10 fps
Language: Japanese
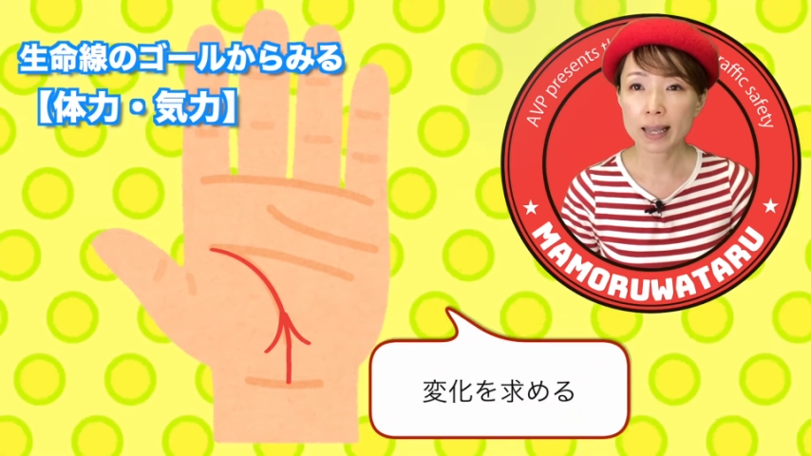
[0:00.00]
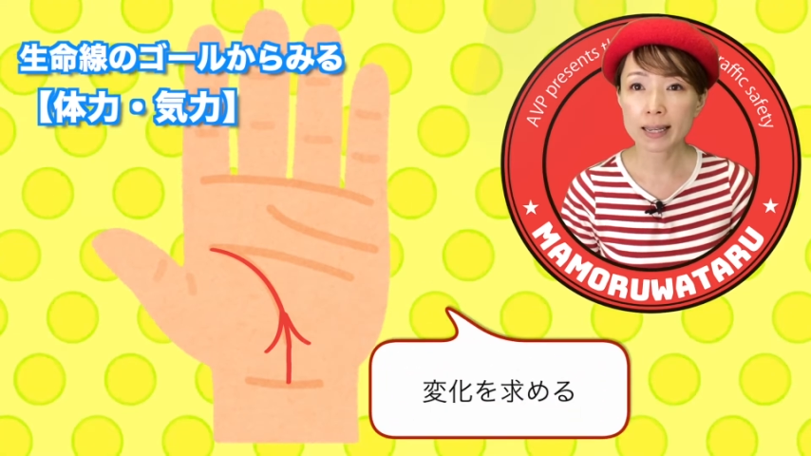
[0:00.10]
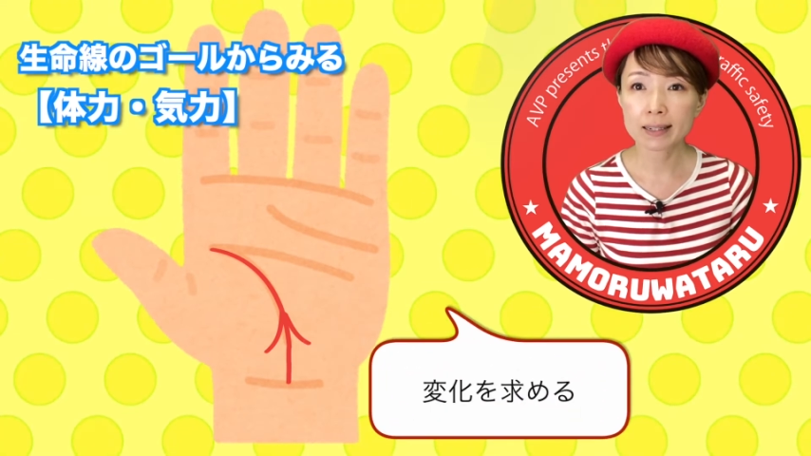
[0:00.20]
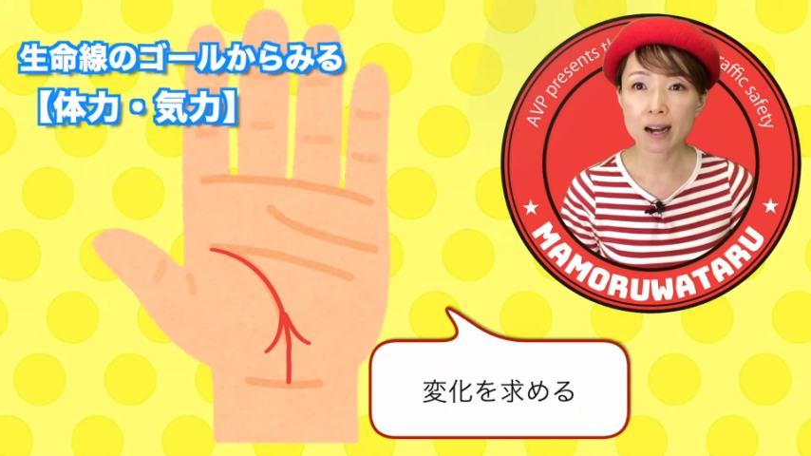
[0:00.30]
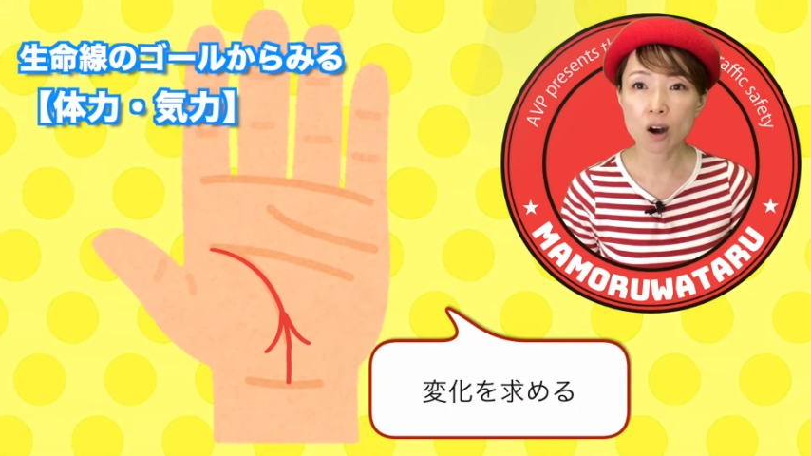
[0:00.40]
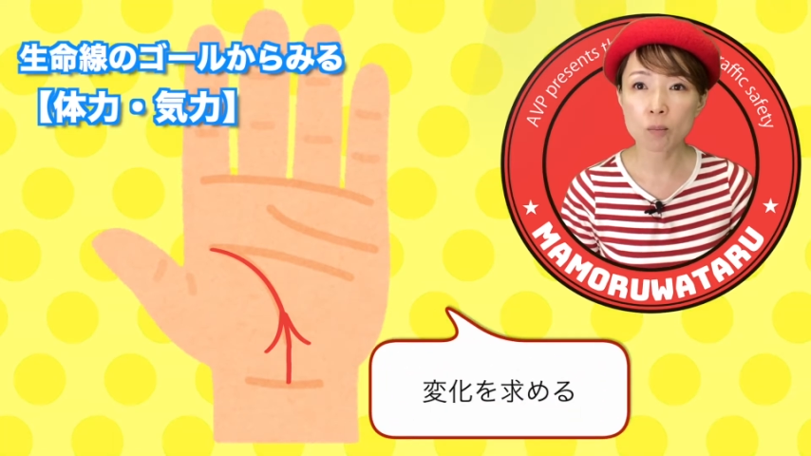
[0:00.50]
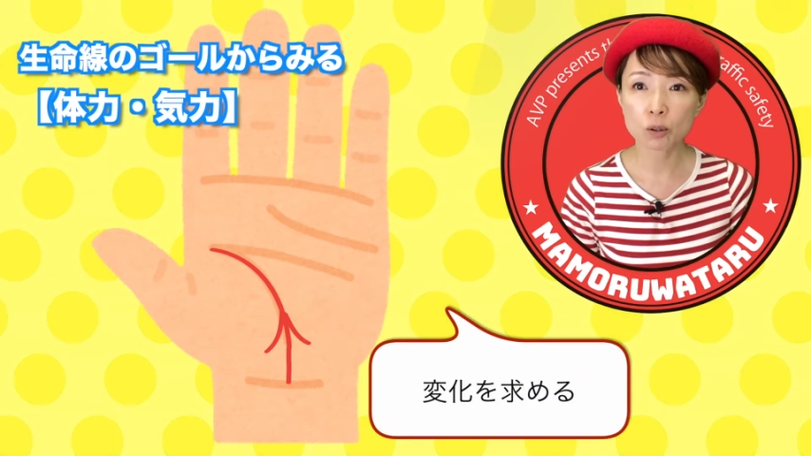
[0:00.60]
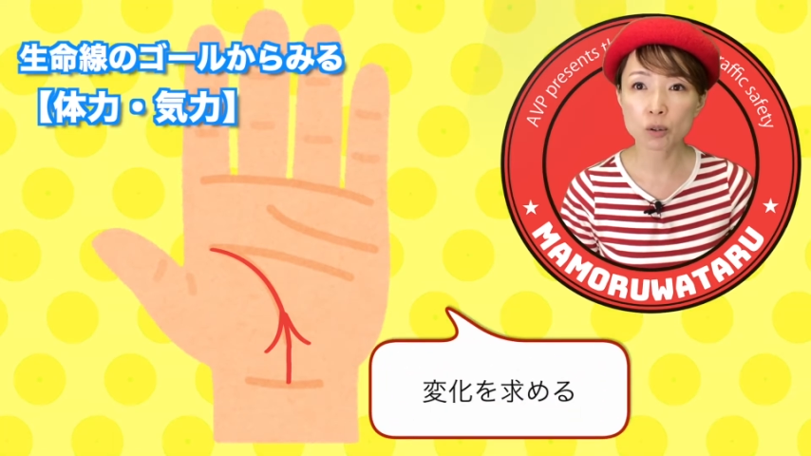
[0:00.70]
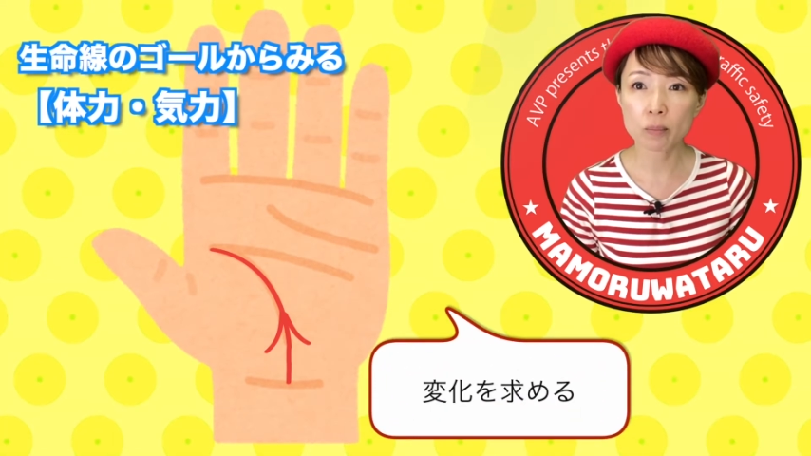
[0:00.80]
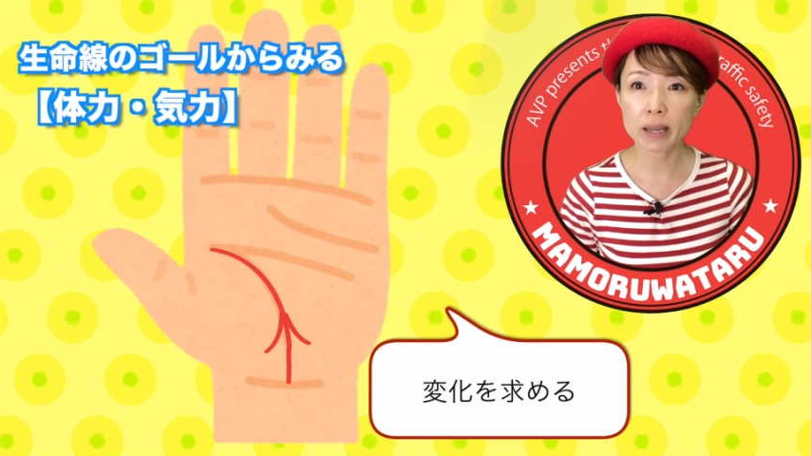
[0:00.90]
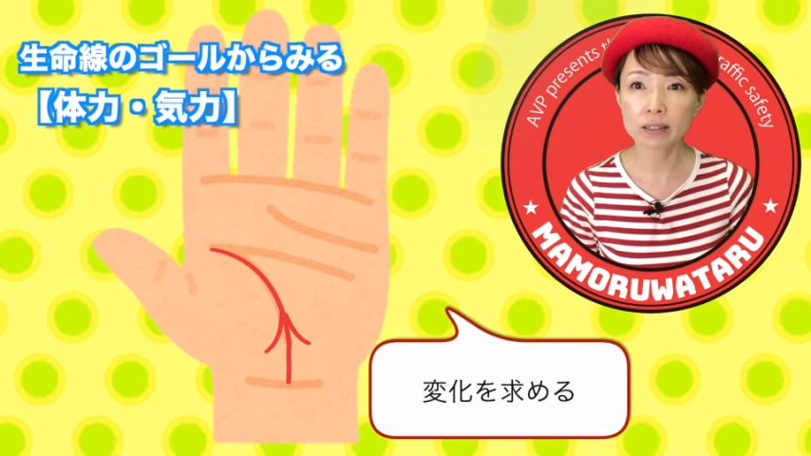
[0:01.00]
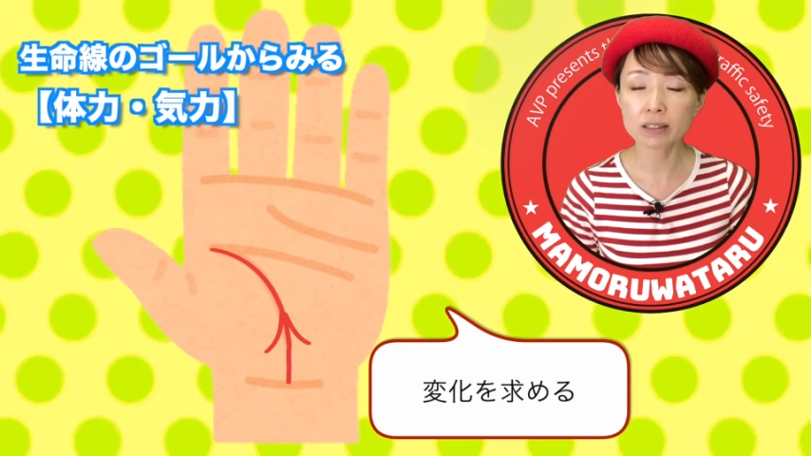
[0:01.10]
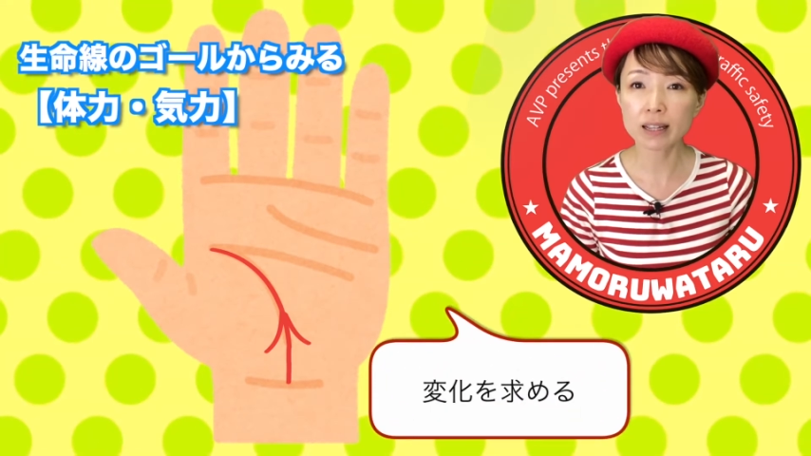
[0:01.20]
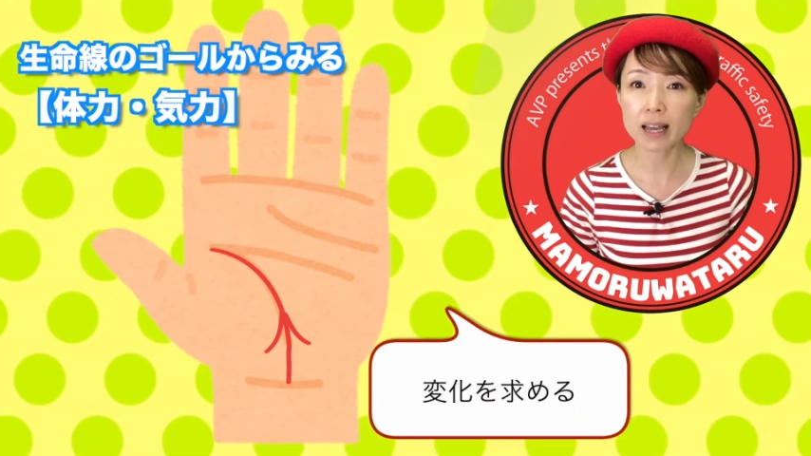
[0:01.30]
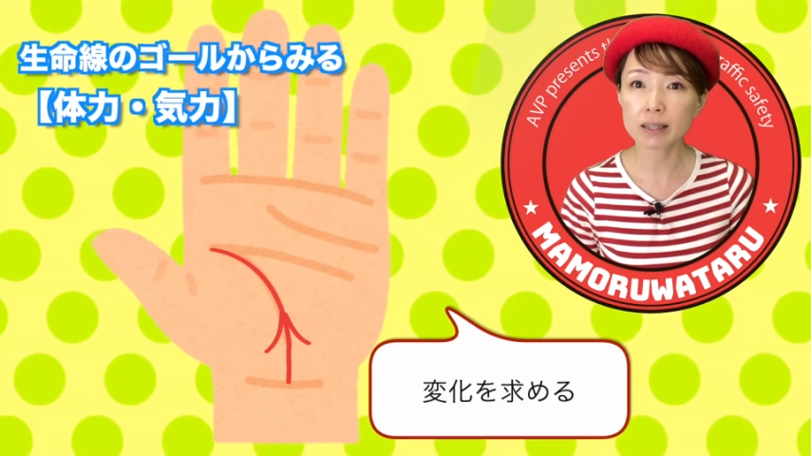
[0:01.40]
変化を求める
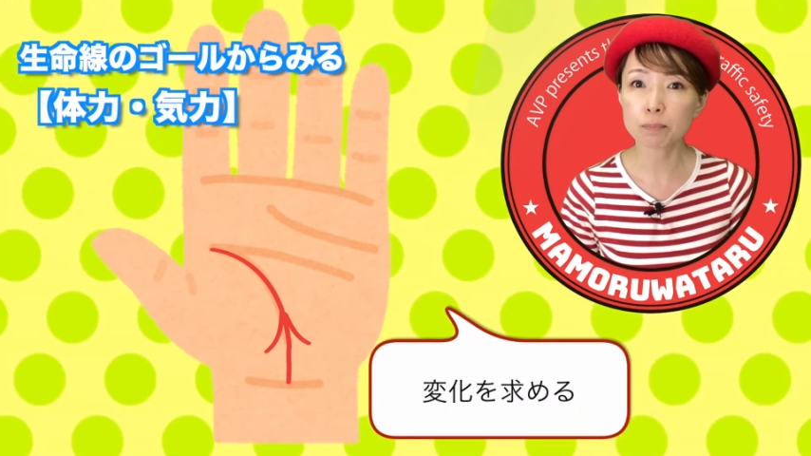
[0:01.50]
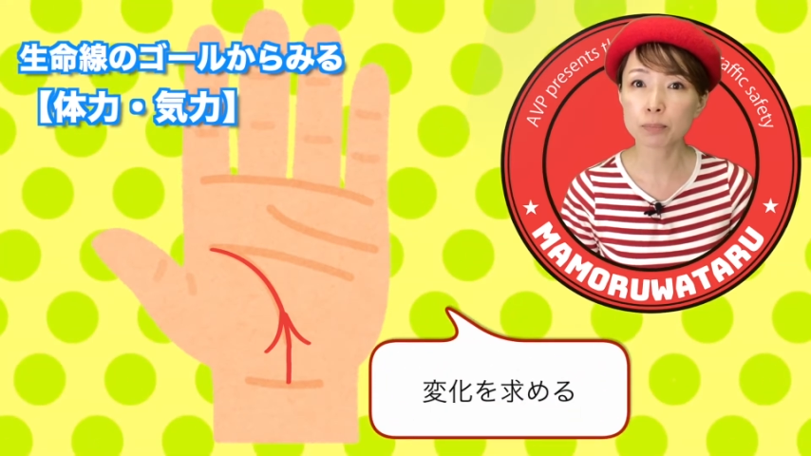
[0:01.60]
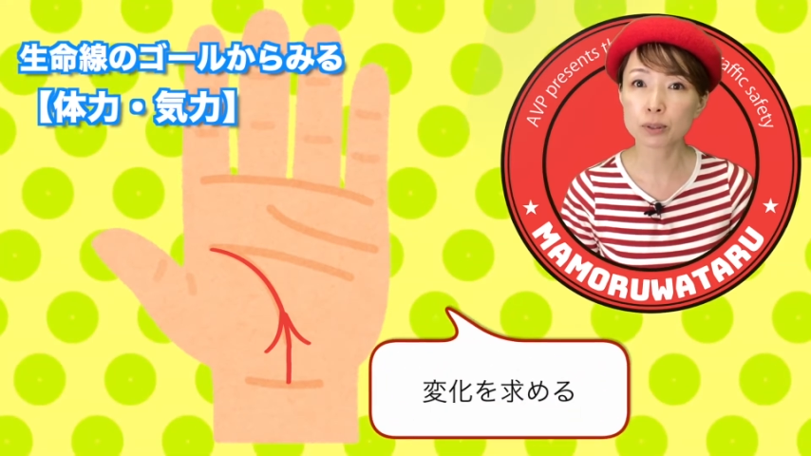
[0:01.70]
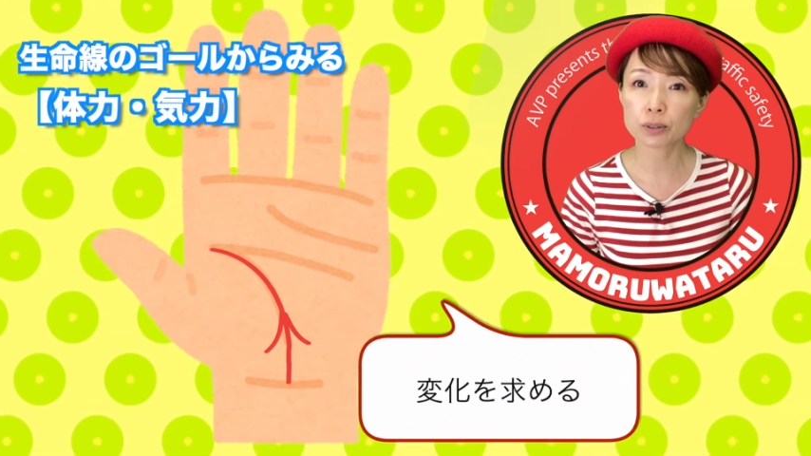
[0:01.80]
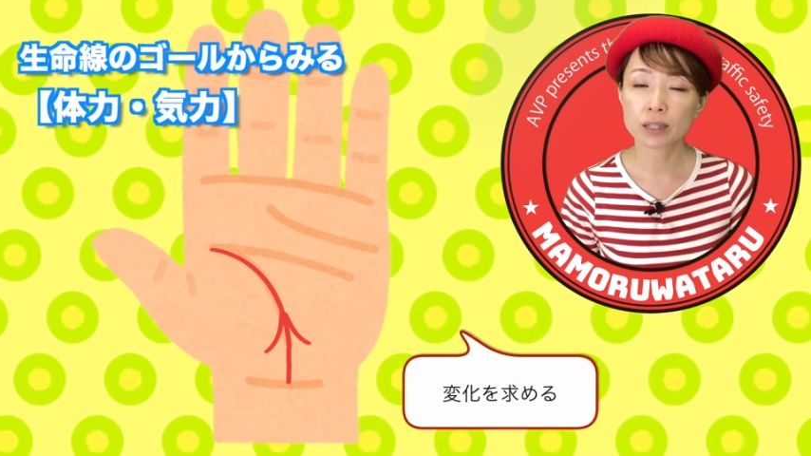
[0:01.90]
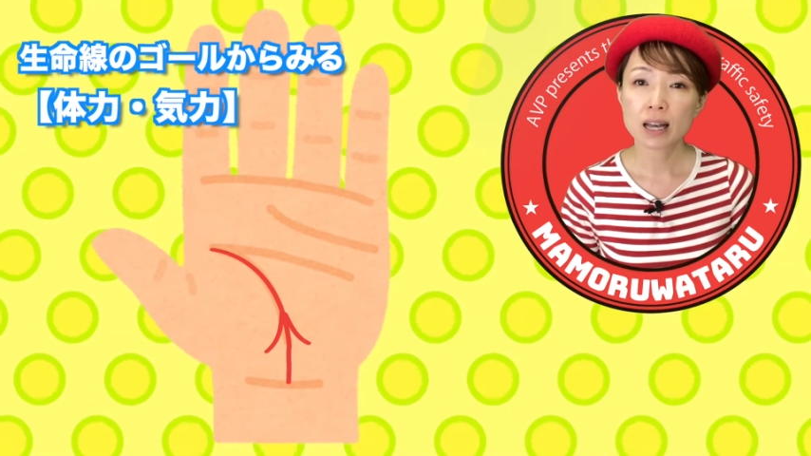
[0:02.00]
タイプ